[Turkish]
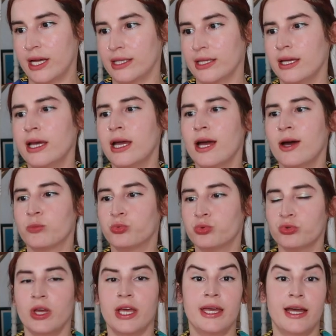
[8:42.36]
Yani
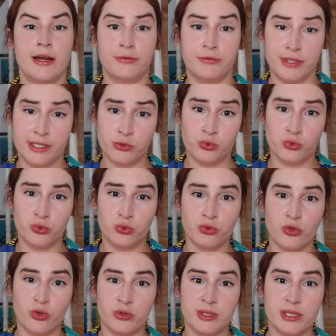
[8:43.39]
bunu eğer fiyat
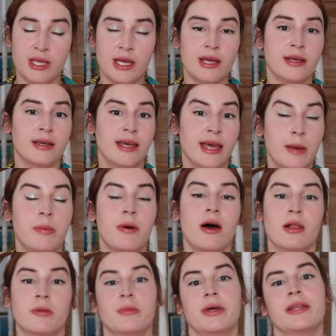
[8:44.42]
uygun olsa hep
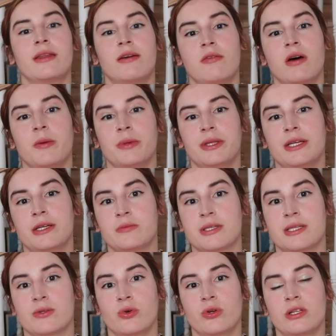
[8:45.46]
almaya devam ederim
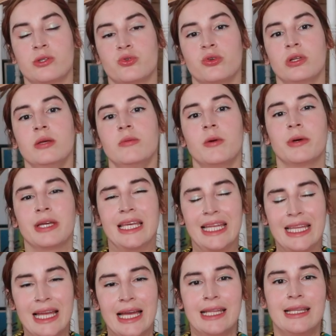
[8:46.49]
size öyle söyleyeyim ama
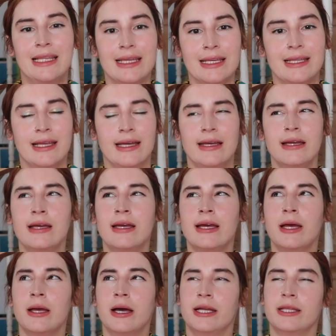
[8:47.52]
genellikle
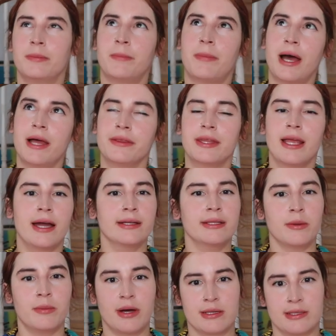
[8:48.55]
hani ben
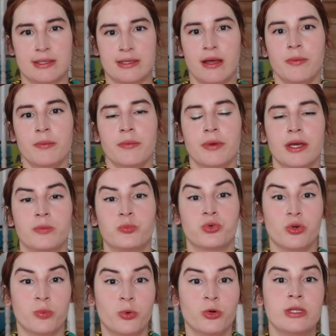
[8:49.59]
nerede baksam e,
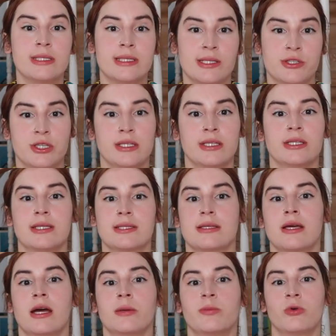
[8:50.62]
propolis içeriğine
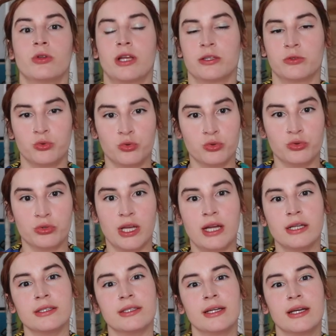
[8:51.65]
sahip olan
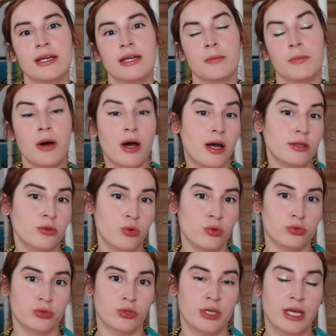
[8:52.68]
ürünler pahalı
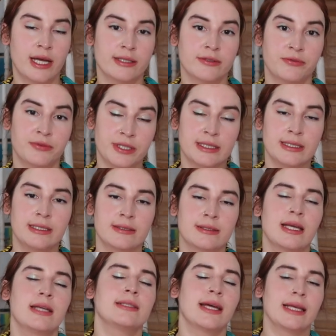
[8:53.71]
oluyor. Yani fiyatı
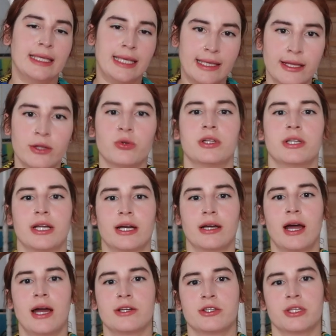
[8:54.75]
zaten genel
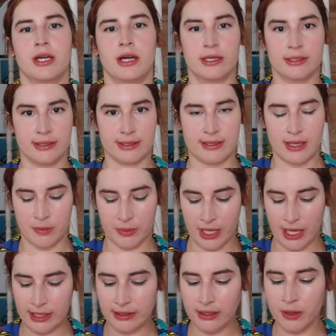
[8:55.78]
olarak her şey artık zam
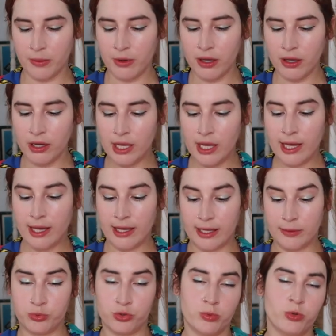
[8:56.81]
geldi ama
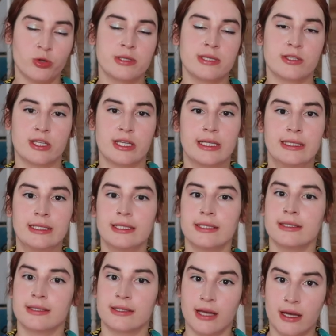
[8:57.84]
e, propolis
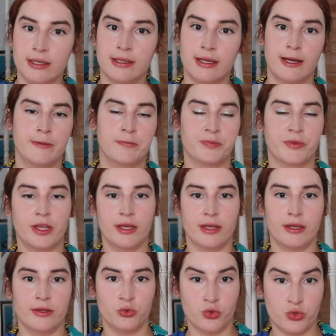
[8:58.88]
içerikleri daha da
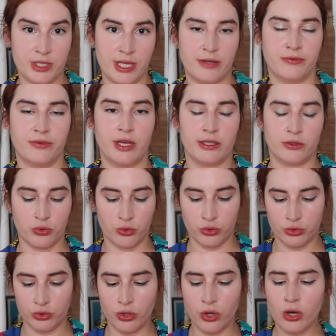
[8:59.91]
e, yüksek fiyatlı
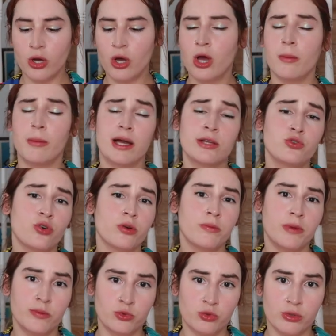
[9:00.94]
oluyor. Ben çok
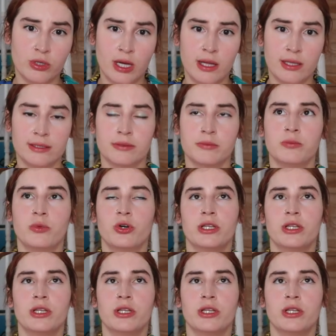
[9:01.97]
memnun kaldım.